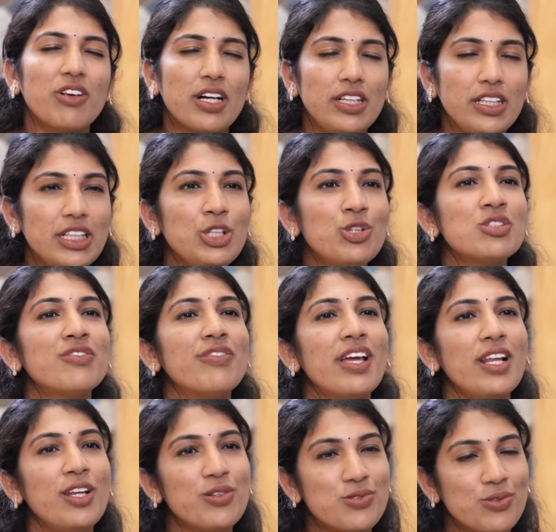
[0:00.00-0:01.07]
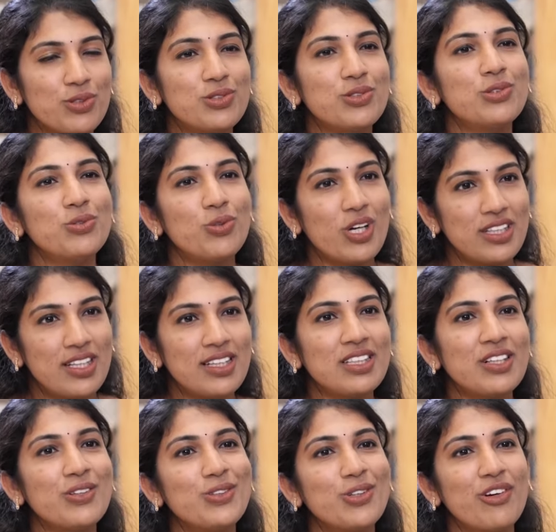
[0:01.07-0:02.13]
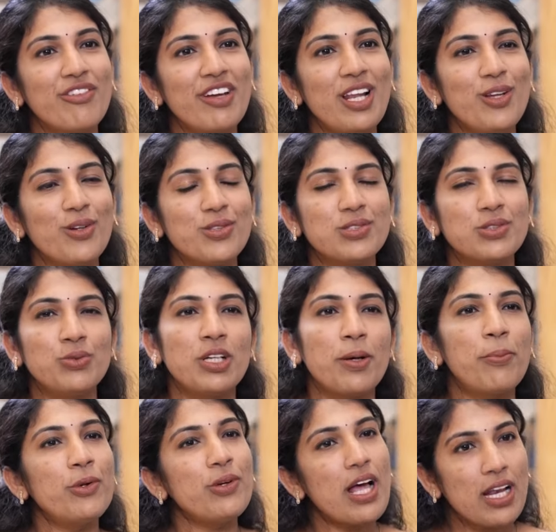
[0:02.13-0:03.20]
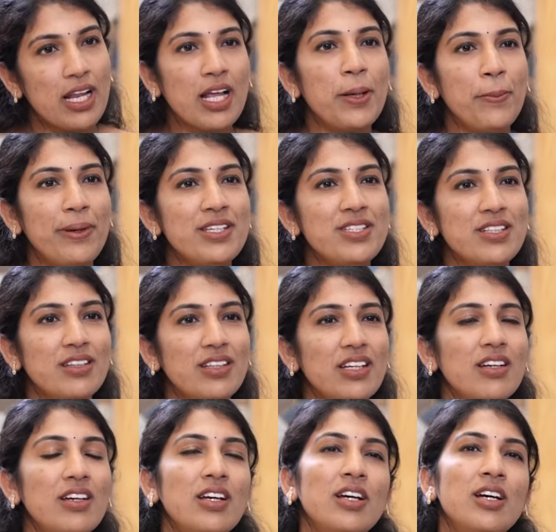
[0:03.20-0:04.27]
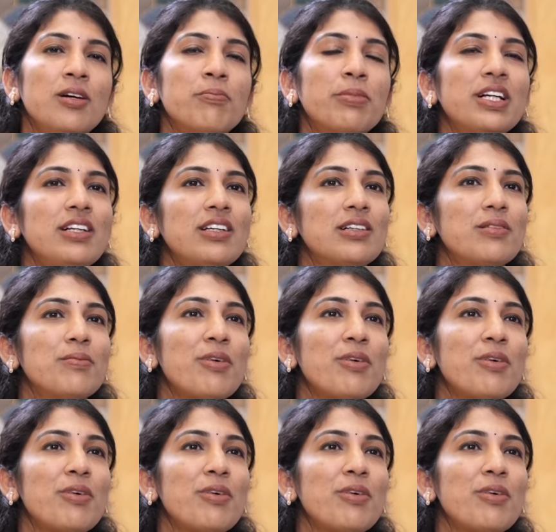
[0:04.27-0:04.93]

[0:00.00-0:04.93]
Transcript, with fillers: కంటిన్యూస్ ఫెయిల్యూర్స్ వస్తూ ఒకదాని తర్వాత ఒక ఫెయిల్యూర్ వస్తూ ఉన్నప్పుడు అలా అనిపించింది బట్ hmm.